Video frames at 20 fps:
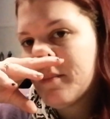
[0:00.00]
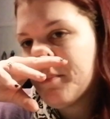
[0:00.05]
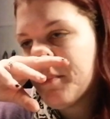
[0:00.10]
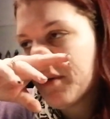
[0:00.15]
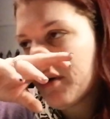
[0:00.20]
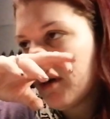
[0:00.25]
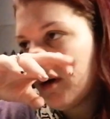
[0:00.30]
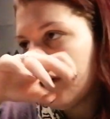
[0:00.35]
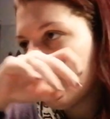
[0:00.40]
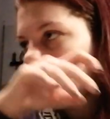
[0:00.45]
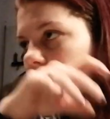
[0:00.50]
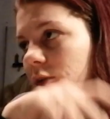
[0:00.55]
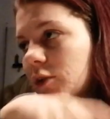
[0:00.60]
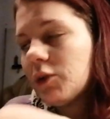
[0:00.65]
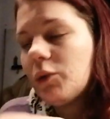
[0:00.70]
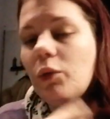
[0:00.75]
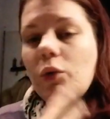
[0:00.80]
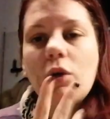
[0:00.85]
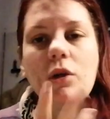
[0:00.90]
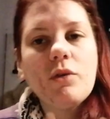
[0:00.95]
però non
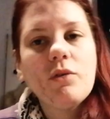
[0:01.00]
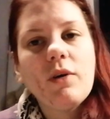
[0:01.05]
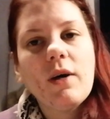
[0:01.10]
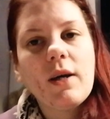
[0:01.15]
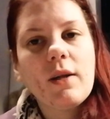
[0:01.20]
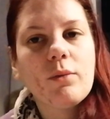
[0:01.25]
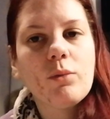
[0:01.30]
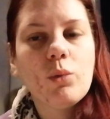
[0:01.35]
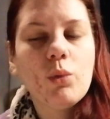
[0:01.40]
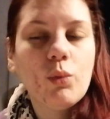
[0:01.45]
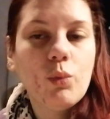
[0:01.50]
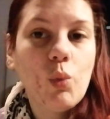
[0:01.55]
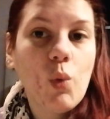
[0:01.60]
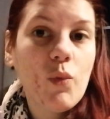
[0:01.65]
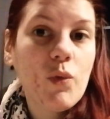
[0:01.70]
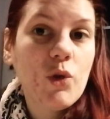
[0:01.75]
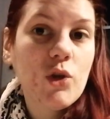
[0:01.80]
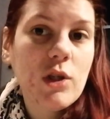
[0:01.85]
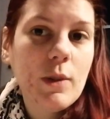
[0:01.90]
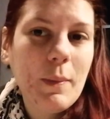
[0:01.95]
c'è voglia di fare due
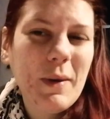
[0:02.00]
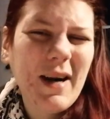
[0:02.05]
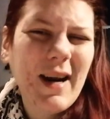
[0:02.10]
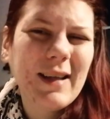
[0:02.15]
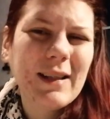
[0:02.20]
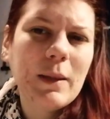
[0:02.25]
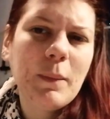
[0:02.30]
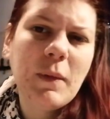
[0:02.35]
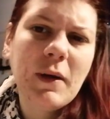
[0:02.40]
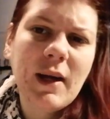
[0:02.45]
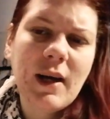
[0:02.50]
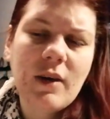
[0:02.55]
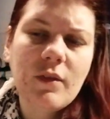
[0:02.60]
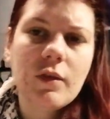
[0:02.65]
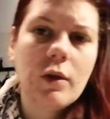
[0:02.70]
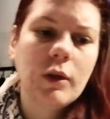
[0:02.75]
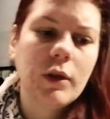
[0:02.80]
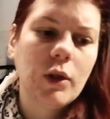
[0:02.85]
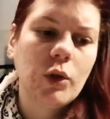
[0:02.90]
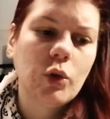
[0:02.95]
video separati perché alla
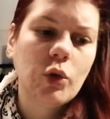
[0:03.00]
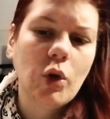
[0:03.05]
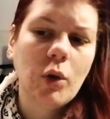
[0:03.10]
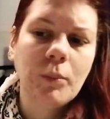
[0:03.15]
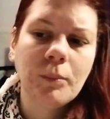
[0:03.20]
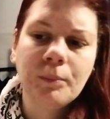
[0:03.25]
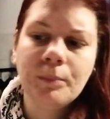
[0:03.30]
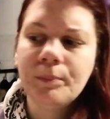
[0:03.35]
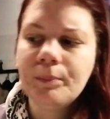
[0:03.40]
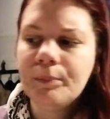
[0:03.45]
fine ho detto mm,